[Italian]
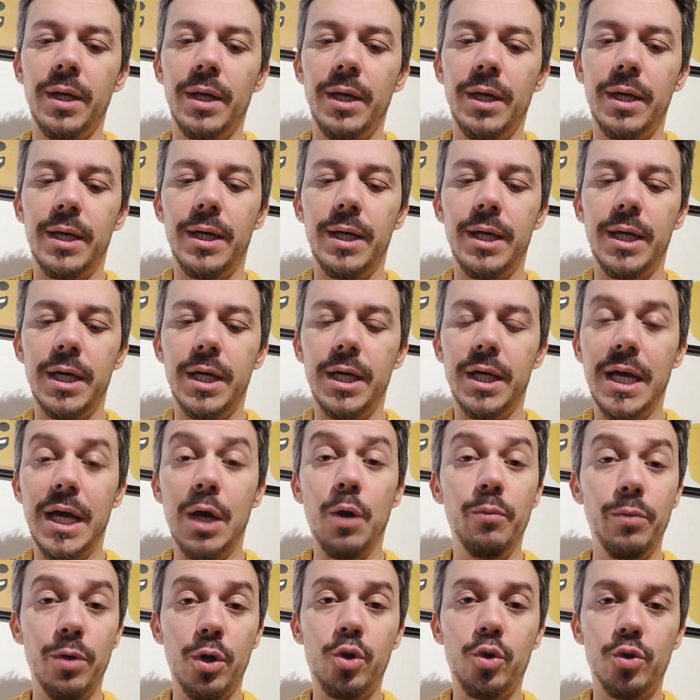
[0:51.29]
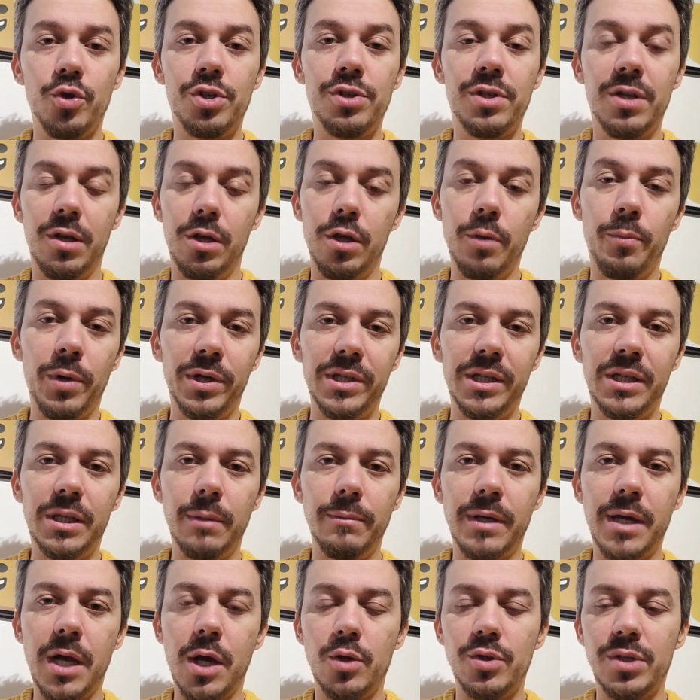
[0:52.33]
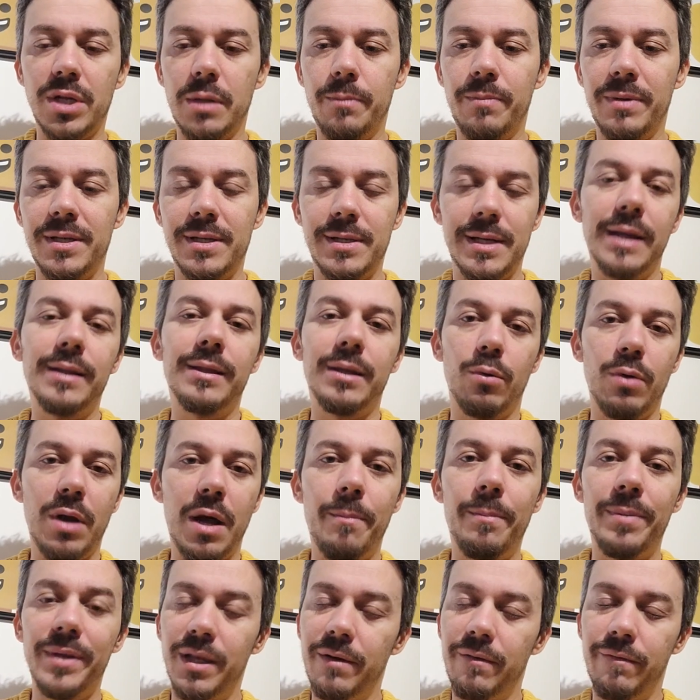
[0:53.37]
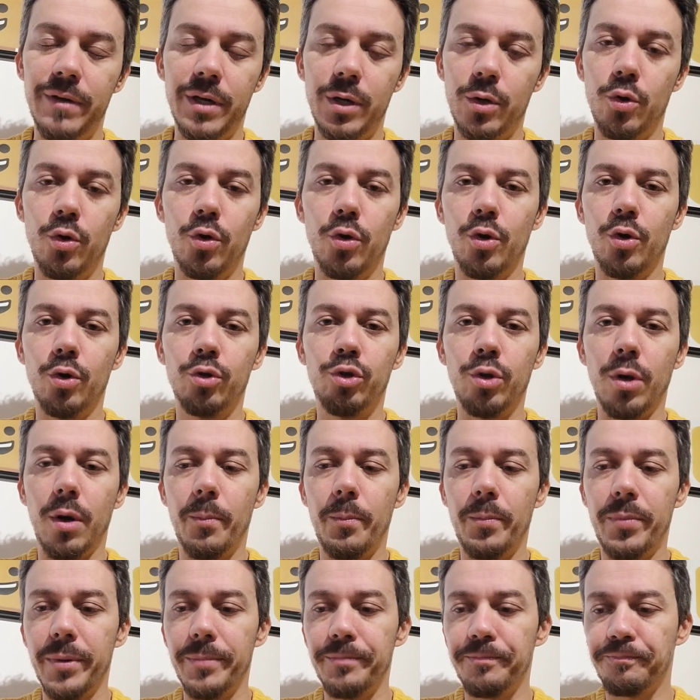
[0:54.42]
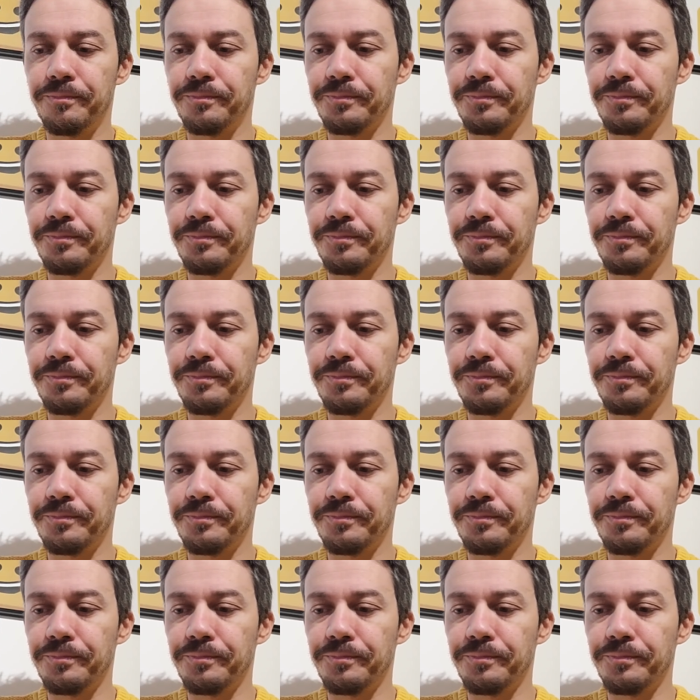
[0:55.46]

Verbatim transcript: Eh, è un mio consiglio, poi ditemi che cosa ne pensate, è un'app davvero top.